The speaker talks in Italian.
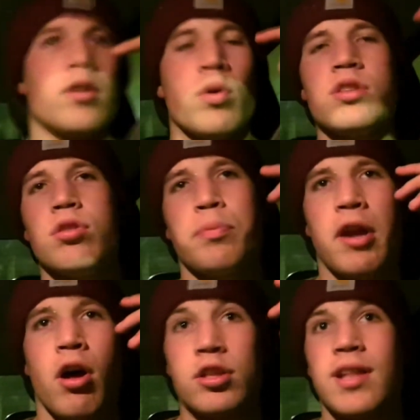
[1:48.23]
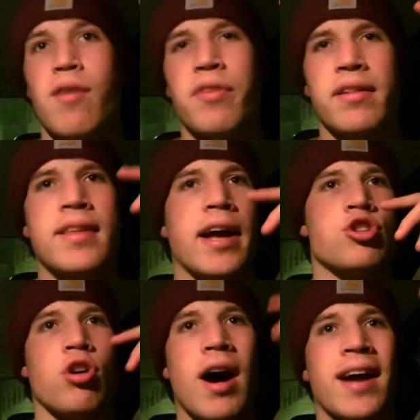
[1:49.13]
Questo però dà un
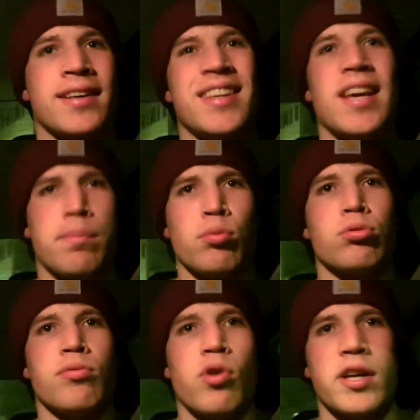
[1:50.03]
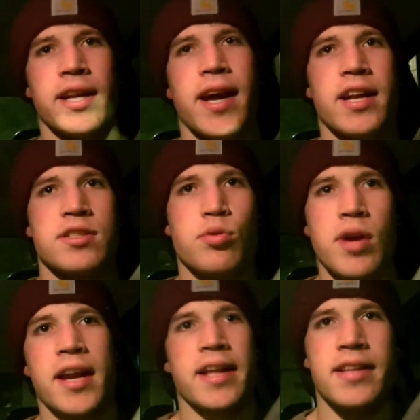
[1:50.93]
vantaggio a chi appunto vuole crearsi
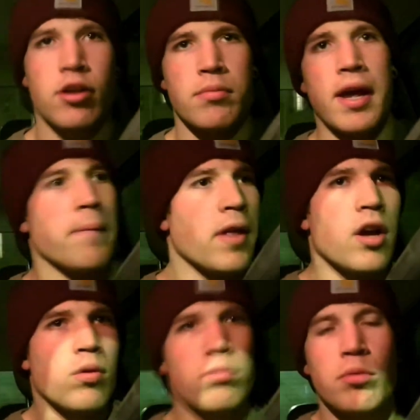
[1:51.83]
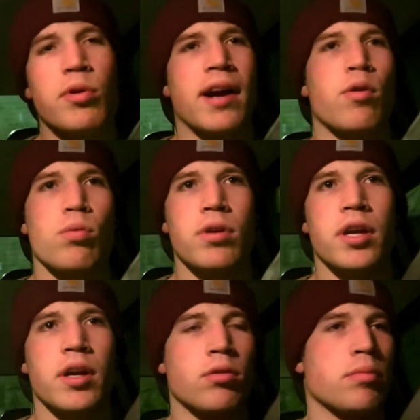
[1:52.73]
una rete come comunque anche un,
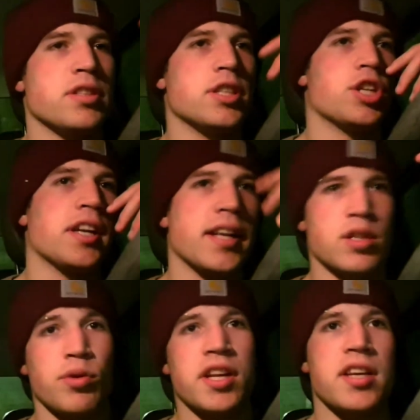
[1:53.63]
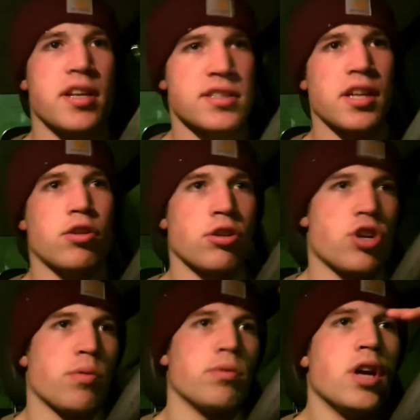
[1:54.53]
un come si dice in inglese un inner circle,
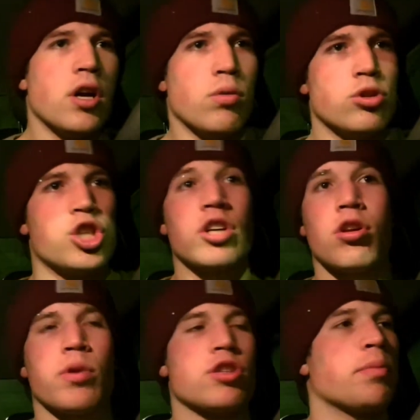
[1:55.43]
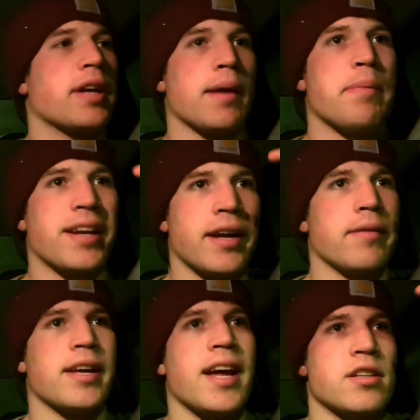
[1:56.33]
cioè un, un circolo, questo perché? Perché
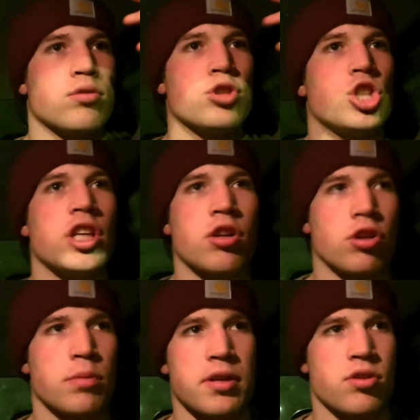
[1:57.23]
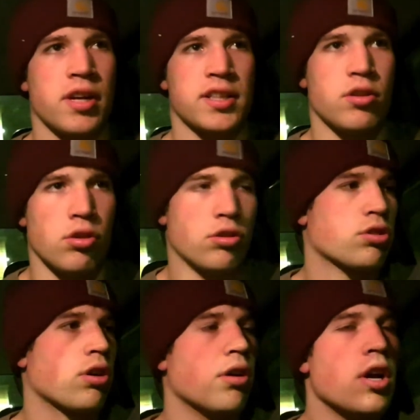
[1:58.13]
crearsi un circolo di persone che ti
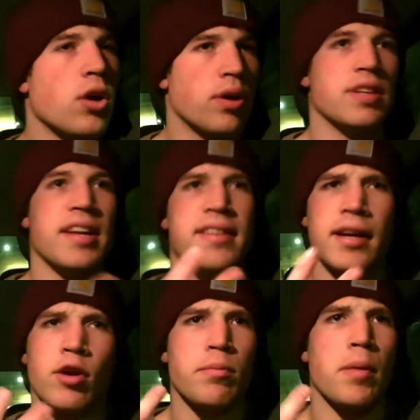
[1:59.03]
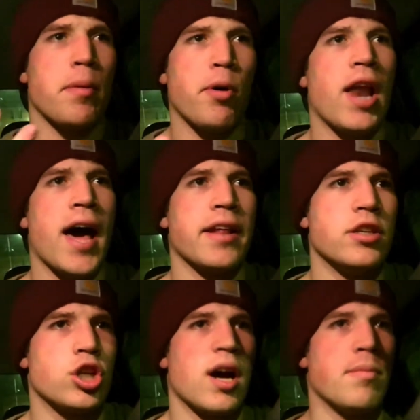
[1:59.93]
conoscono, quando diventi anche un po' popolare,
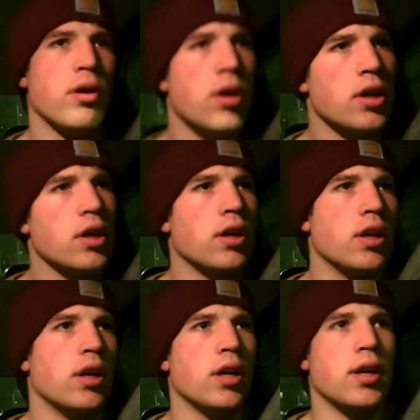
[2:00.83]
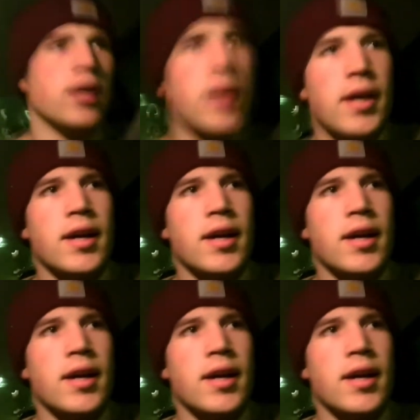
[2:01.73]
diciamo, eh,